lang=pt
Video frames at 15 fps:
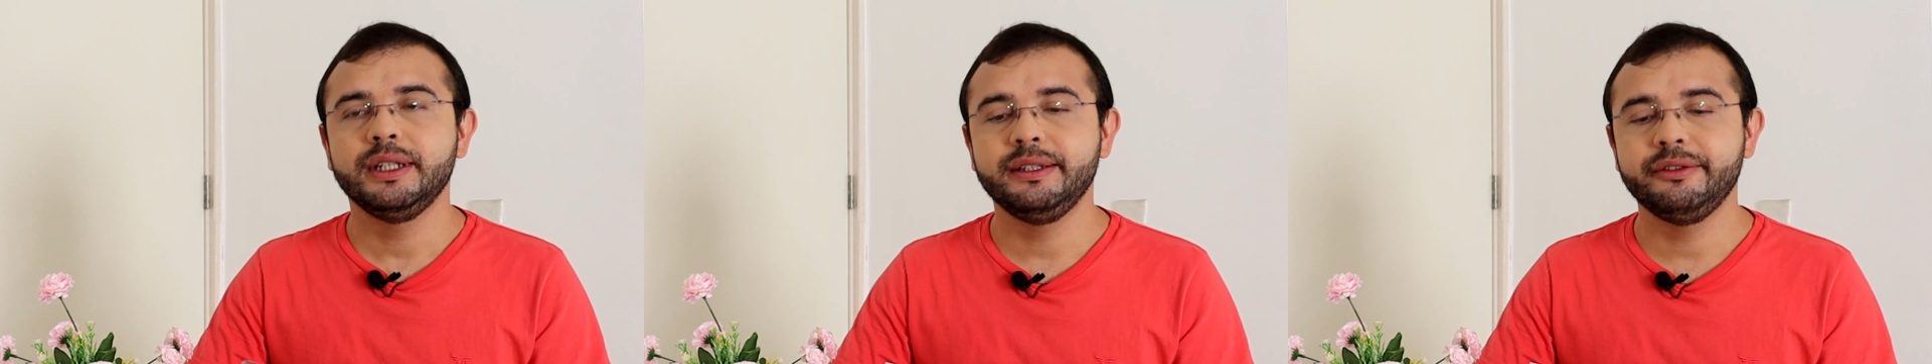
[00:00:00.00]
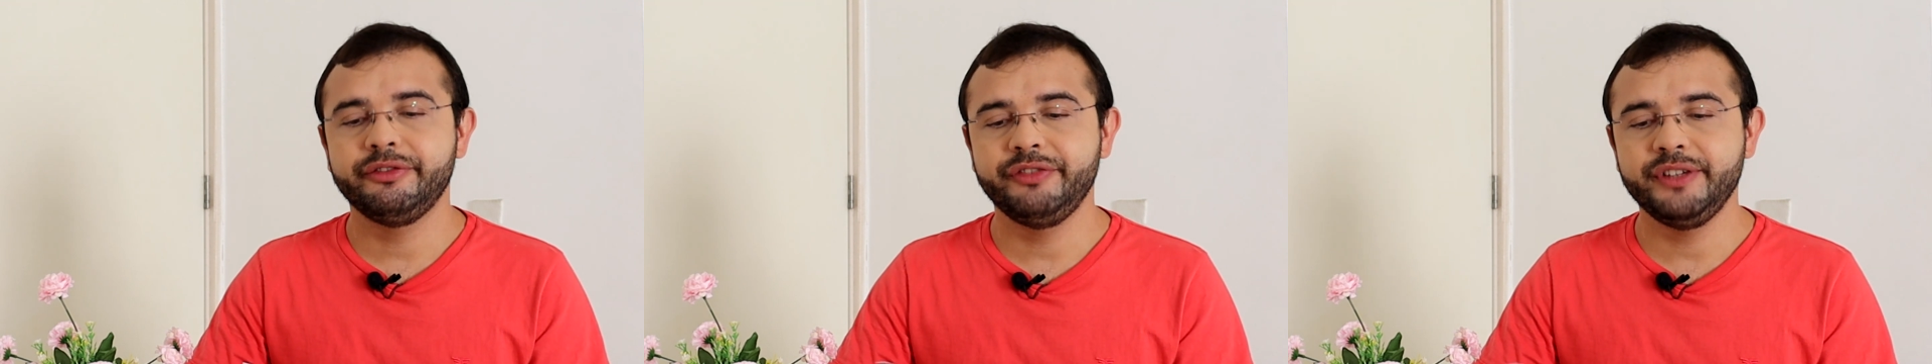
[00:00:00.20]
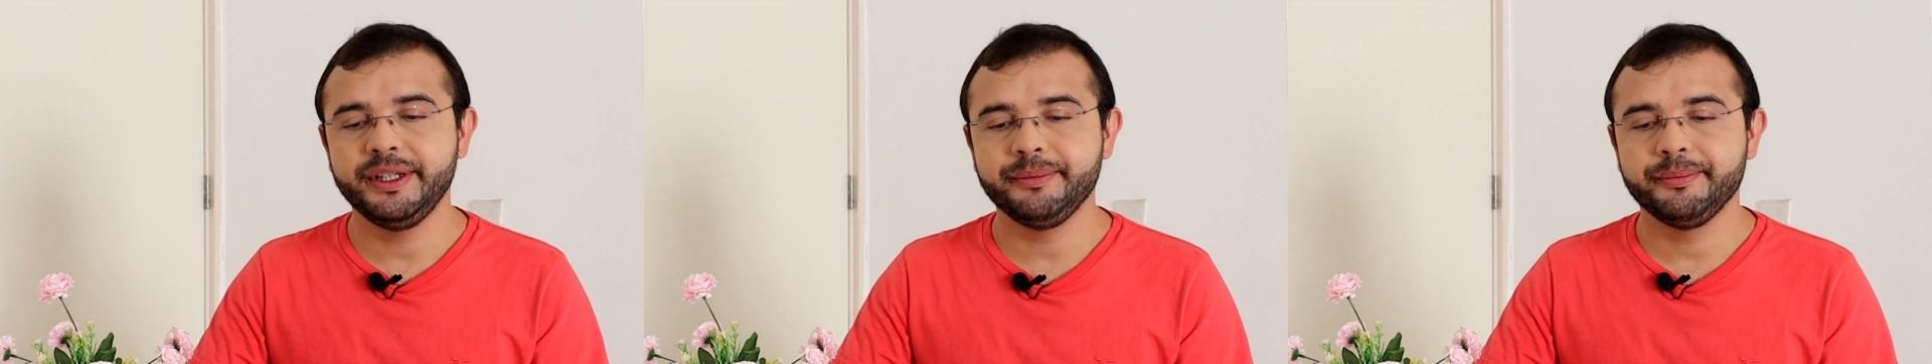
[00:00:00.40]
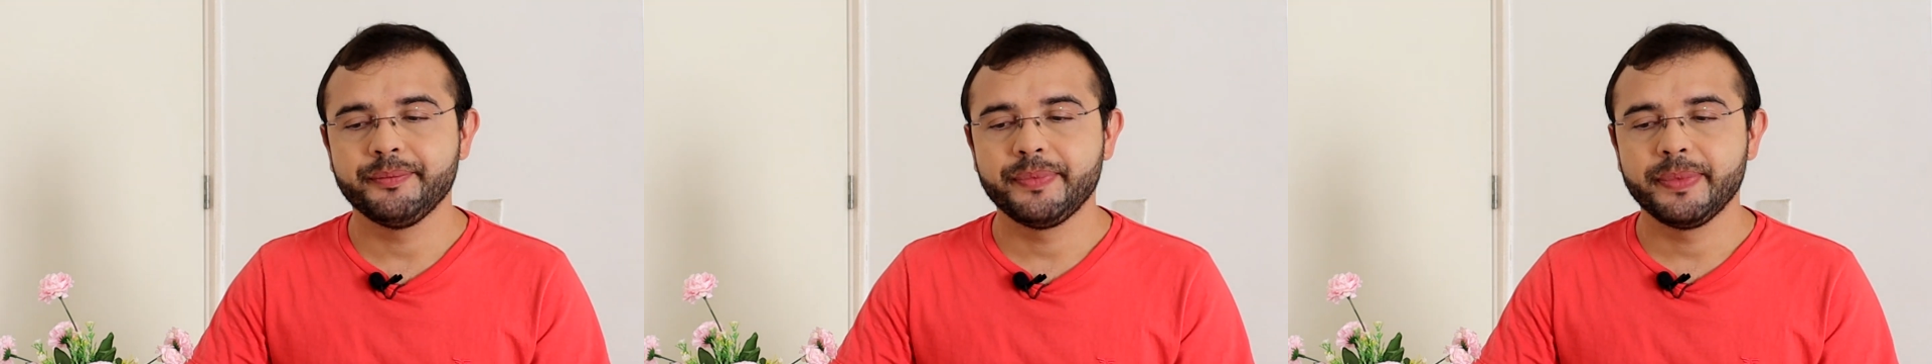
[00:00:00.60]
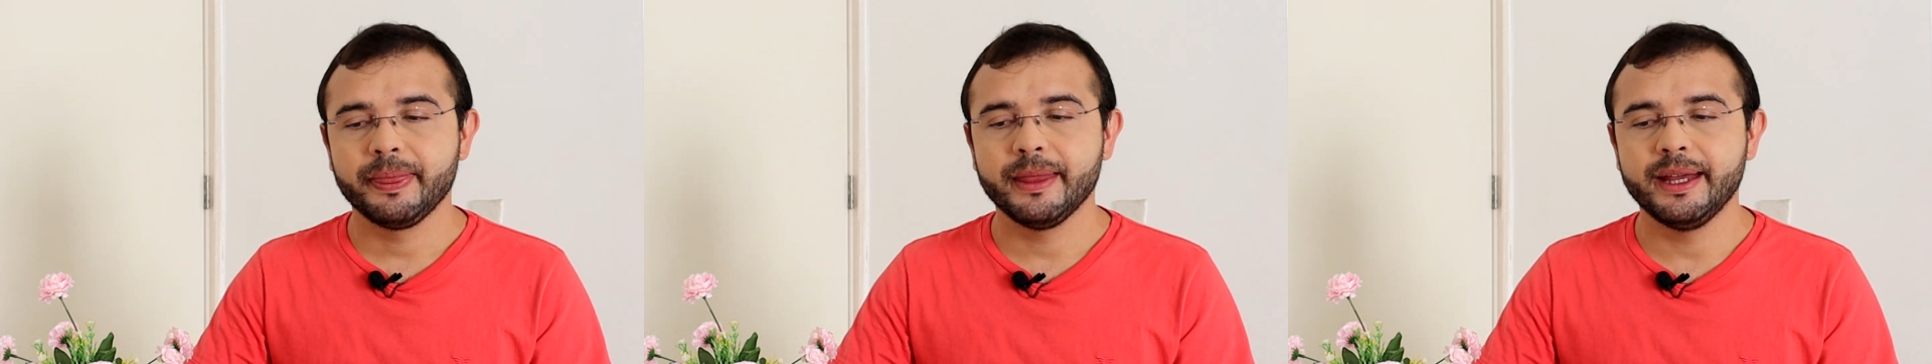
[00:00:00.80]
enfim,
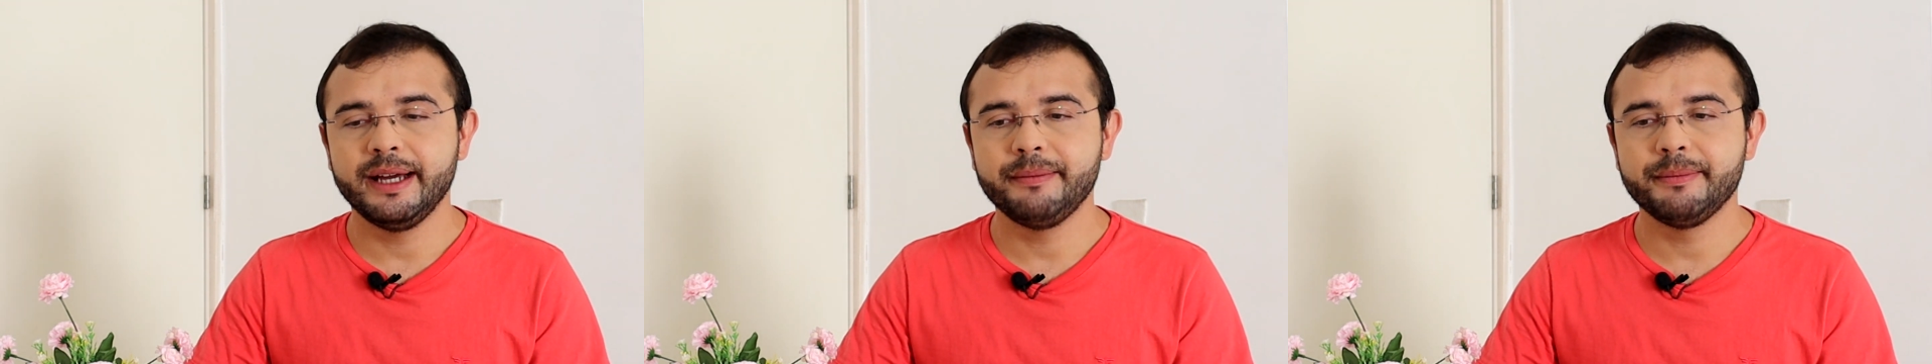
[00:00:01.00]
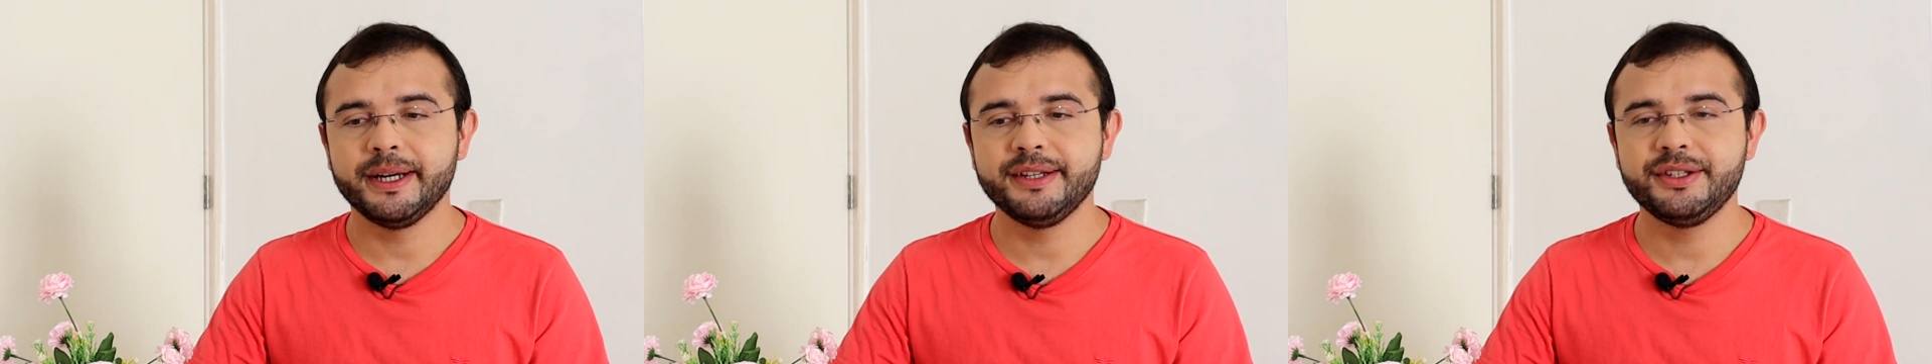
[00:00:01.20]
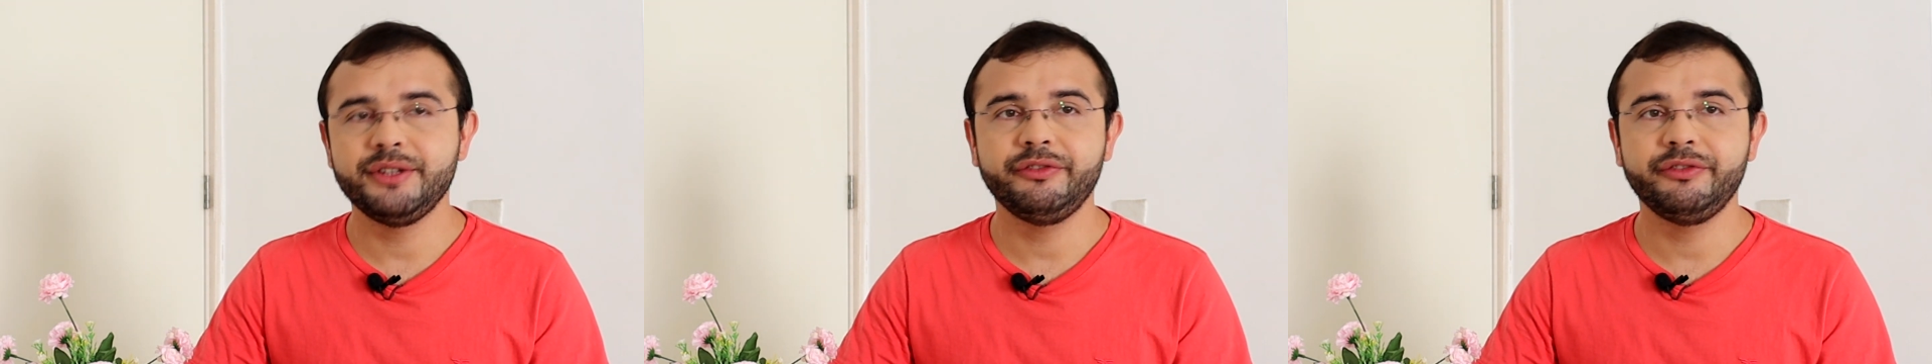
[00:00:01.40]
né? é mais